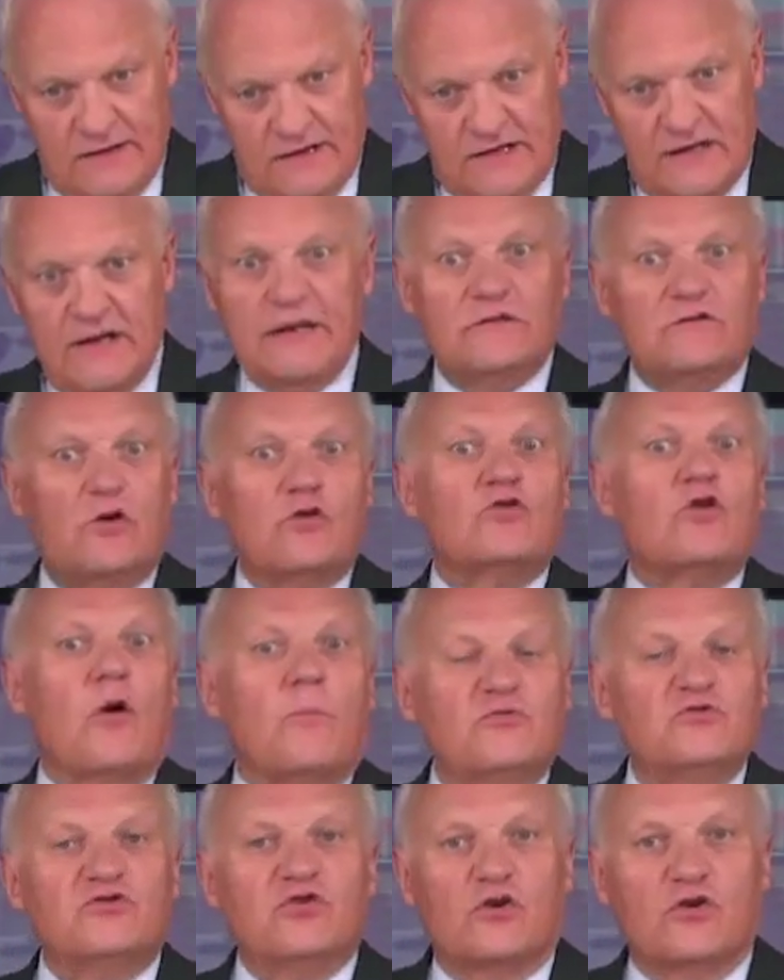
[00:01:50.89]
Il est encore
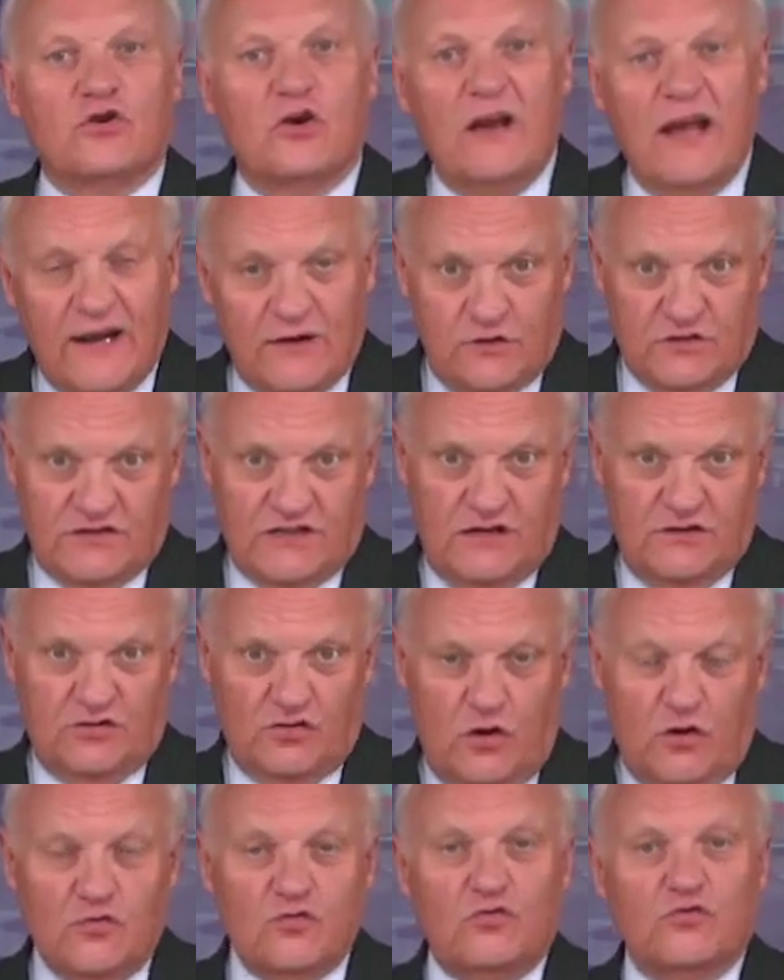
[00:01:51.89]
plus en colère lorsqu'il se
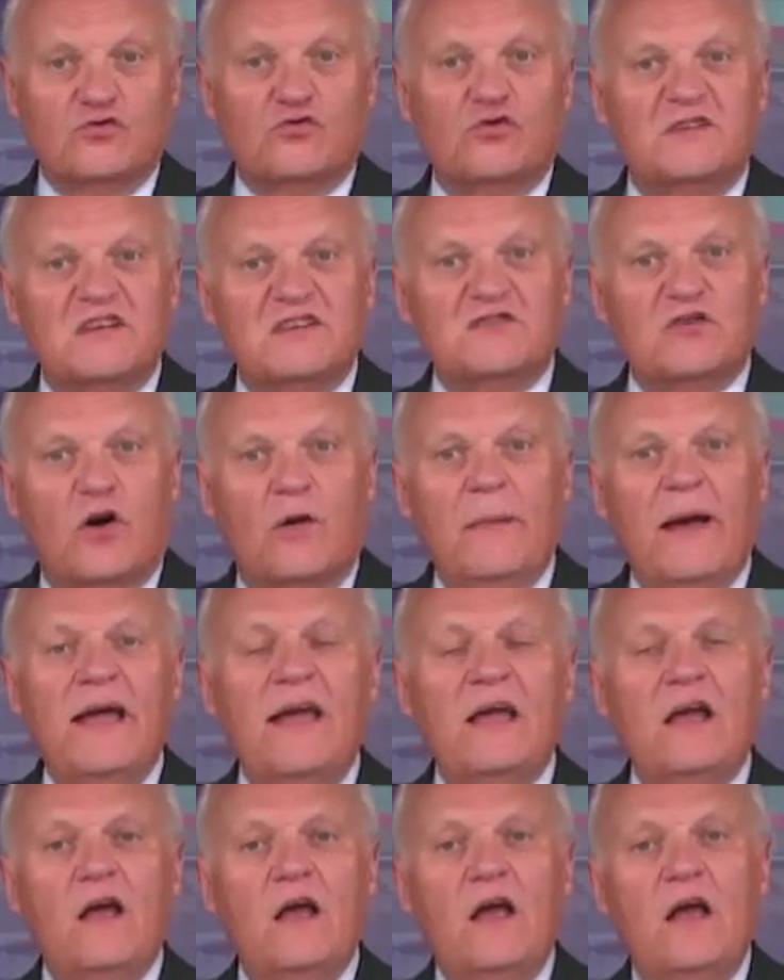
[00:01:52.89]
rend compte que désormais,
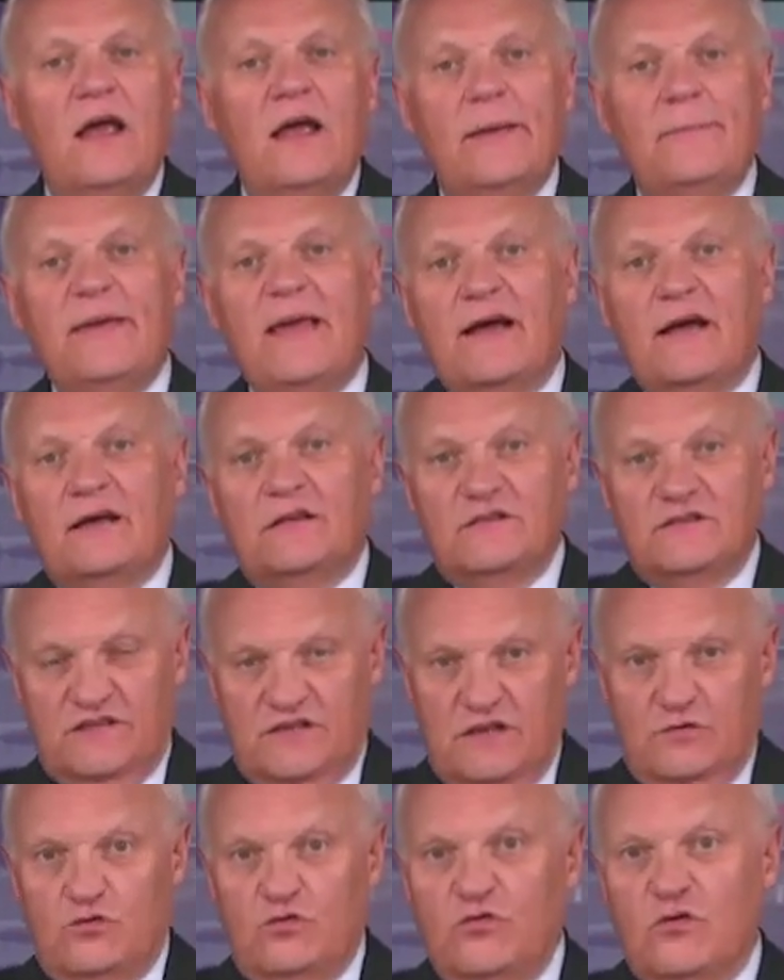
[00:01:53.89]
eh bien,
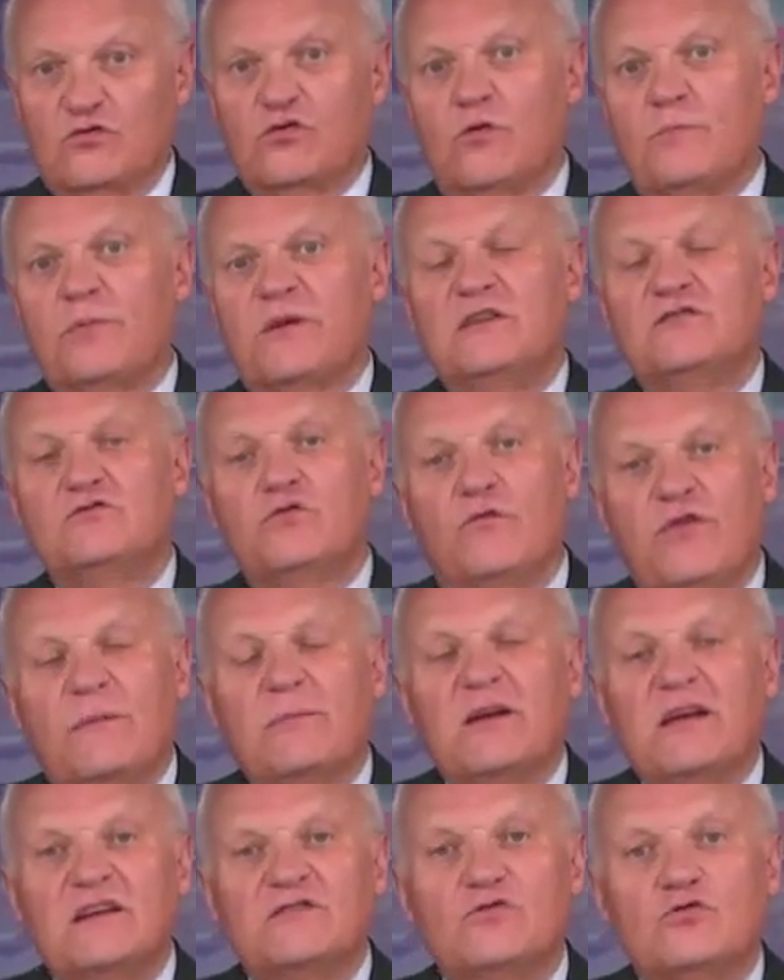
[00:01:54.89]
c'est une entreprise de
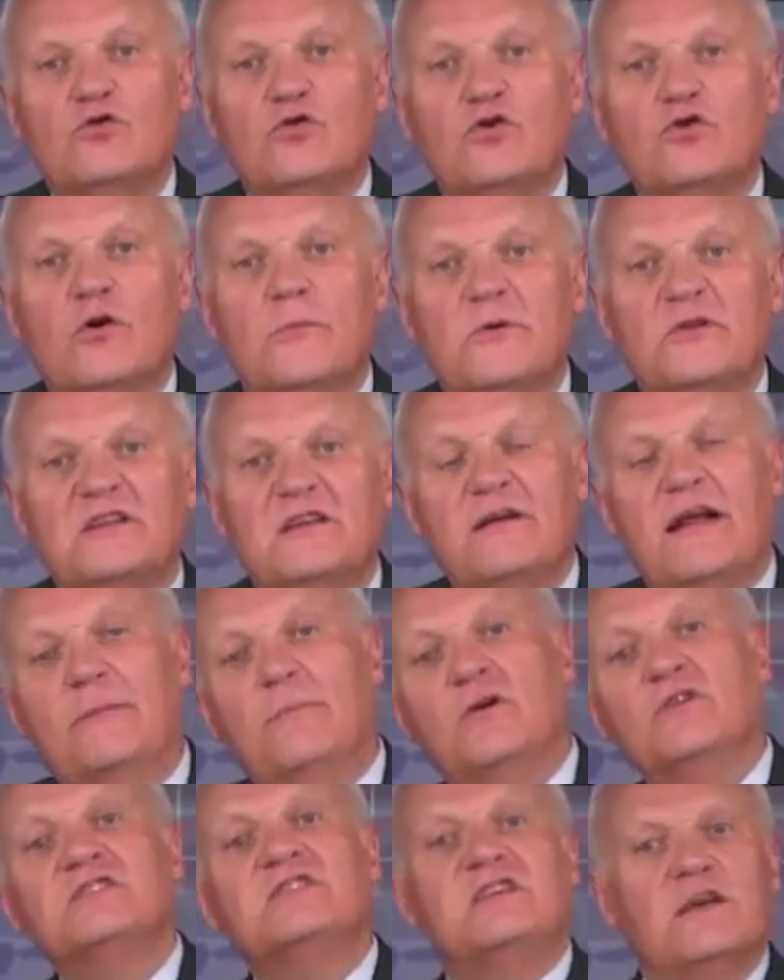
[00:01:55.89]
fabrication de locomotives
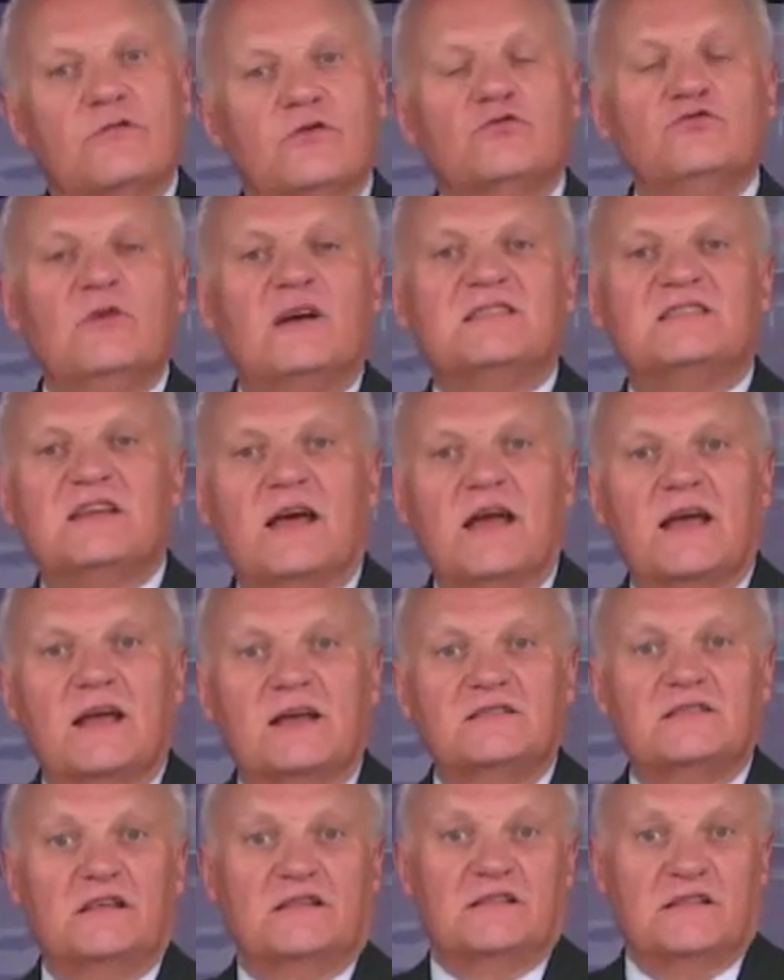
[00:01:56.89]
allemandes qui est vendue à
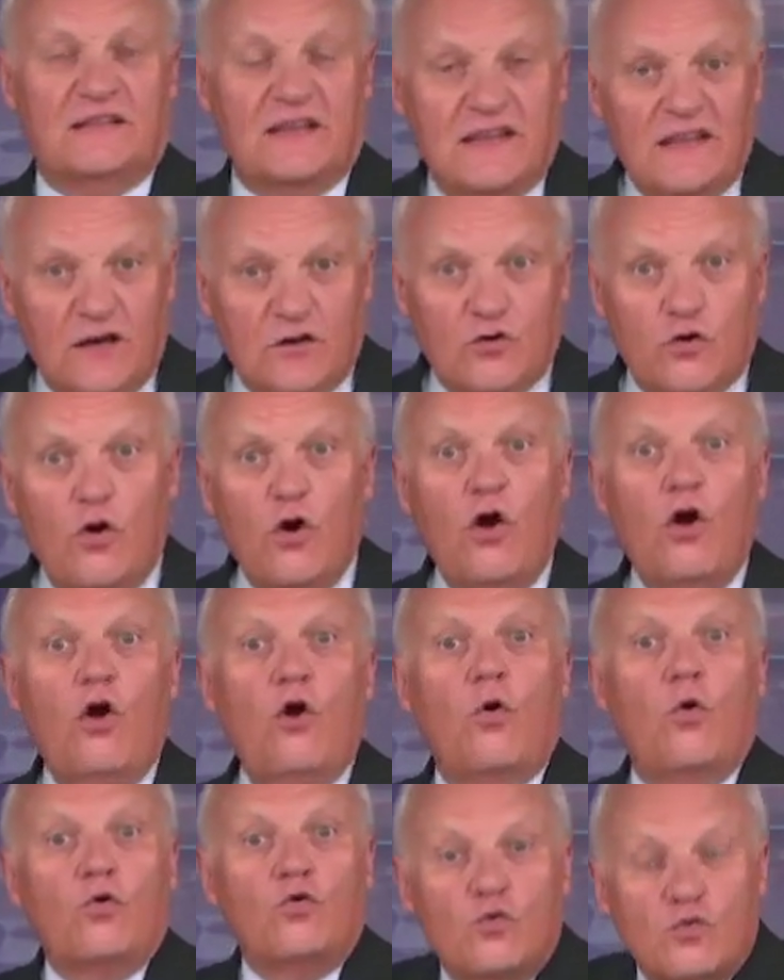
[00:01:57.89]
CRRC. C'est-à-dire
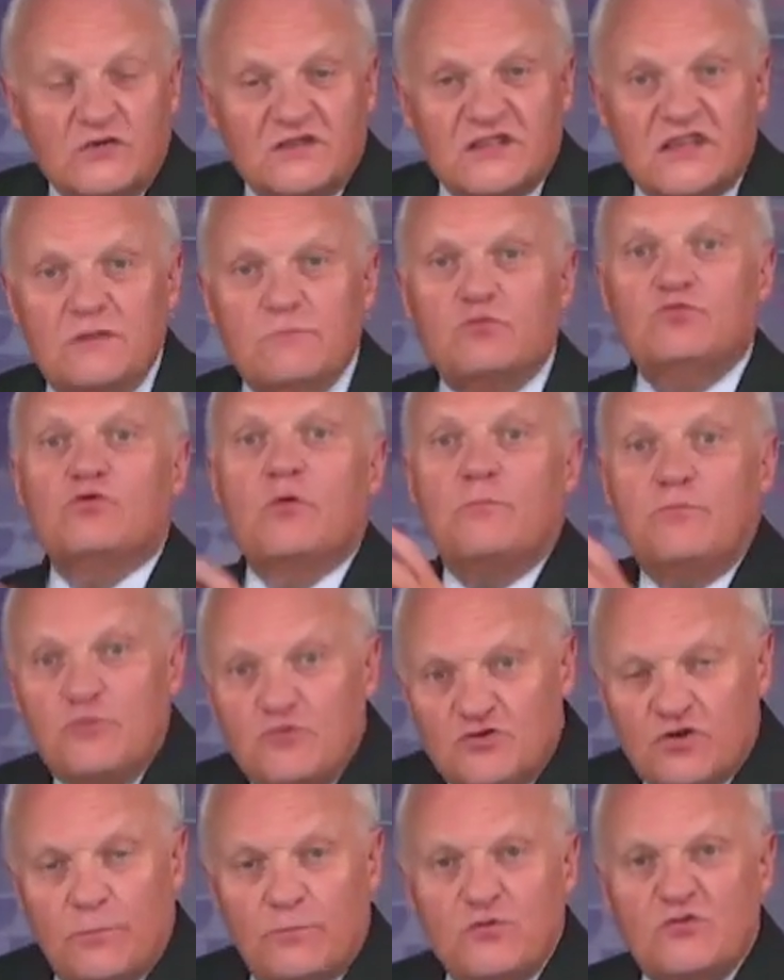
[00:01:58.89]
qu'on contribue de
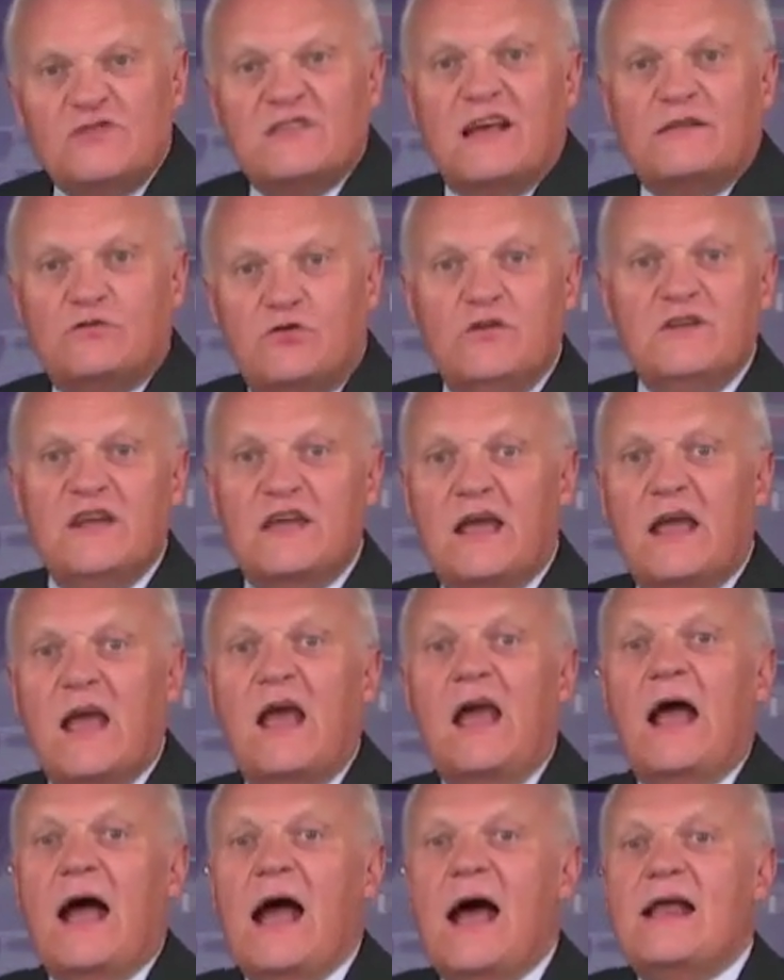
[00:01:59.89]
plus en plus à donner,
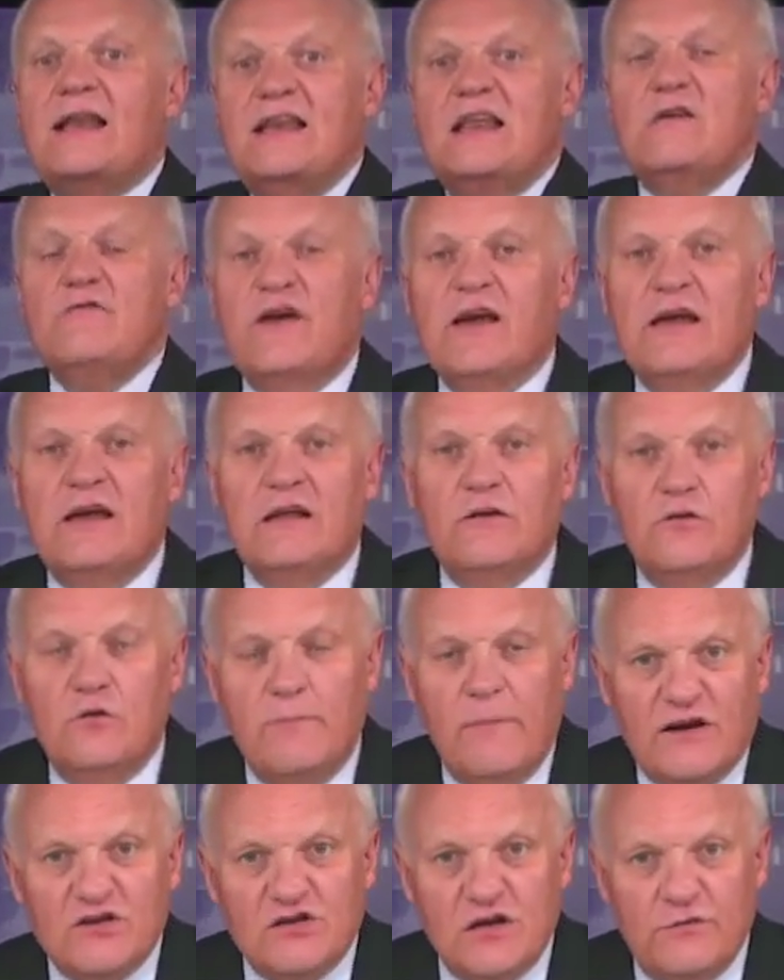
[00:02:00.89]
à livrer le
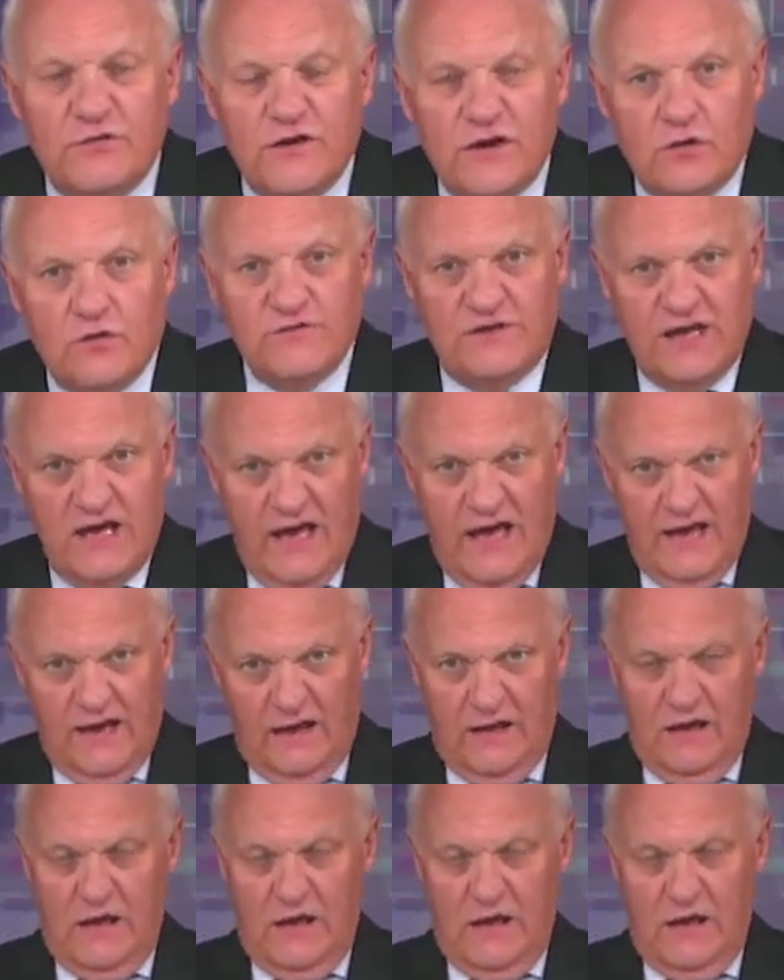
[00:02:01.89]
marché ferroviaire